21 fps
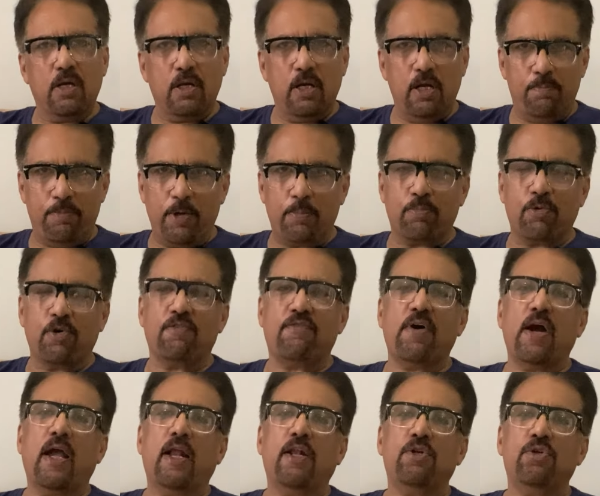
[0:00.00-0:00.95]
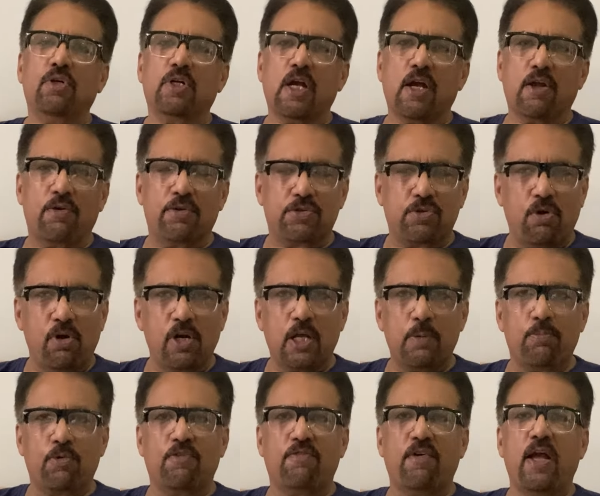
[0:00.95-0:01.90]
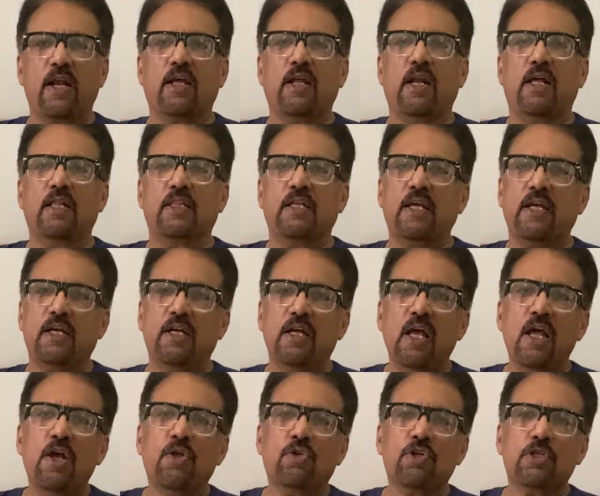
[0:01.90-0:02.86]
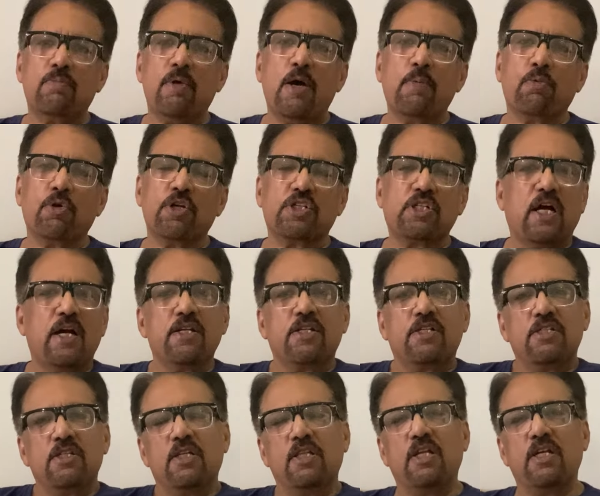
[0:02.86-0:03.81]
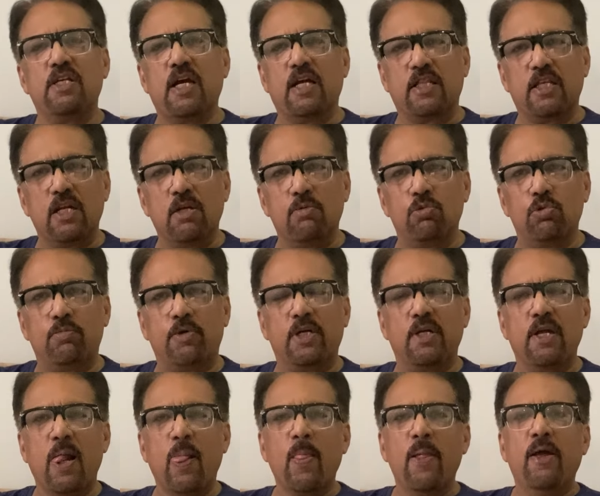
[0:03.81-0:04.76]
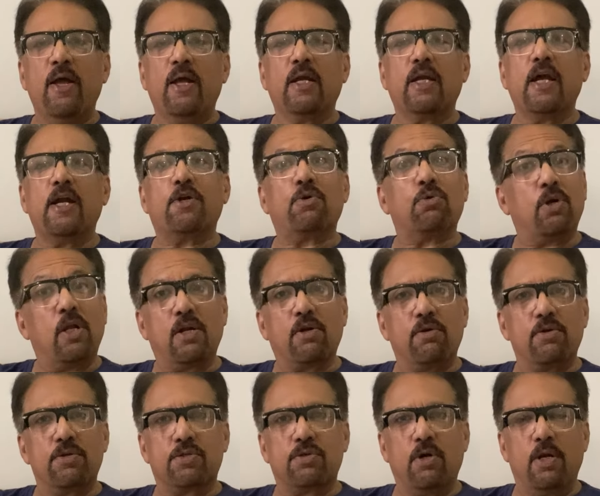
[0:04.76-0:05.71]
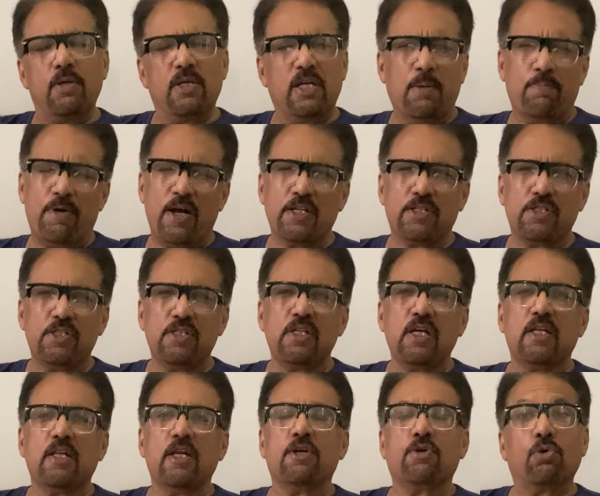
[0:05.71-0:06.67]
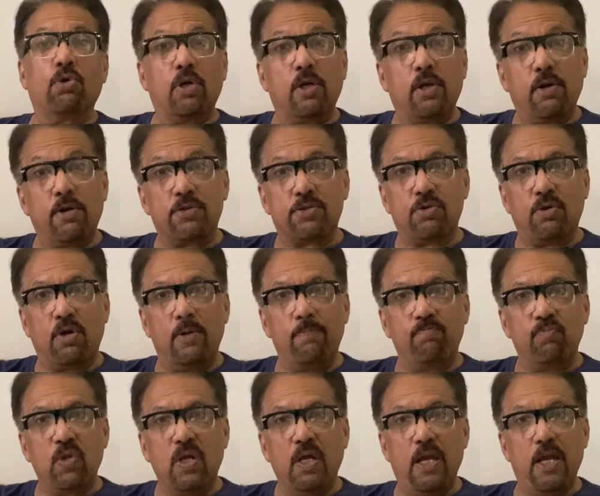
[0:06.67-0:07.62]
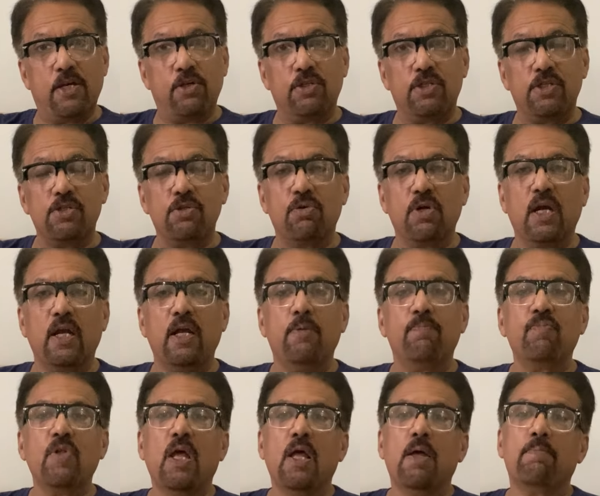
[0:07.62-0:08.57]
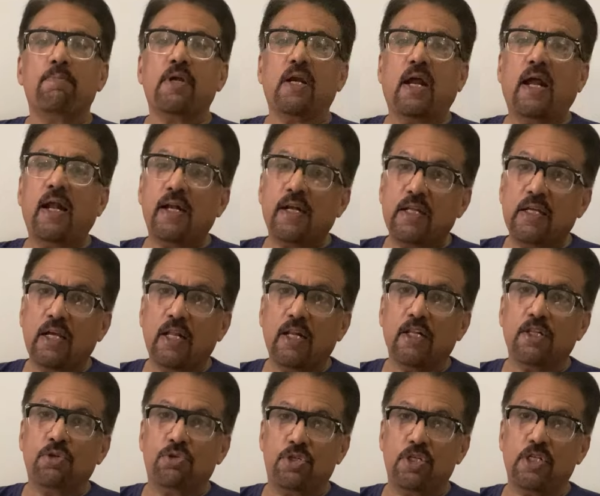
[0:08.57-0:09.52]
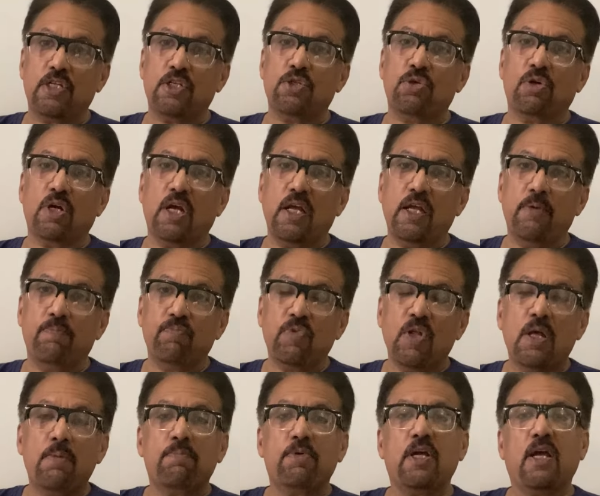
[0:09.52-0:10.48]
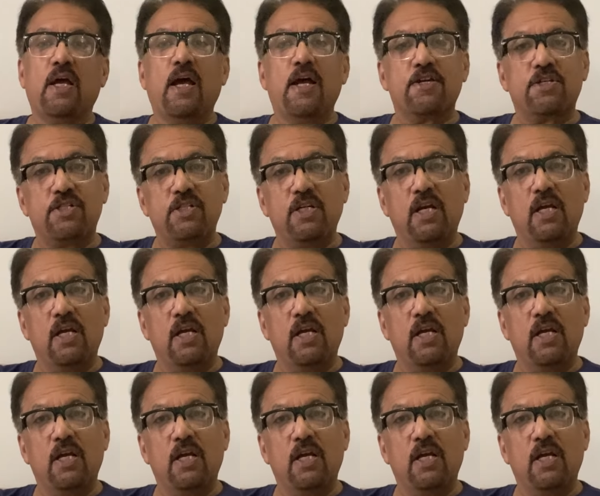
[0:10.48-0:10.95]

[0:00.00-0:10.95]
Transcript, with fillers: लिपिड प्रोफाइल जो कि कोलेस्ट्रॉल की प्रोफाइल कहलाती है उसमें आपको चार चीज़ें दी जाती हैं नमूमा या टोटल कोलेस्ट्रॉल या पांच चीज़ें आते हैं टोटल कोलेस्ट्रॉल एक ही चीज़ होगी फिर एल दूसरी चीज़ होगी फिर एच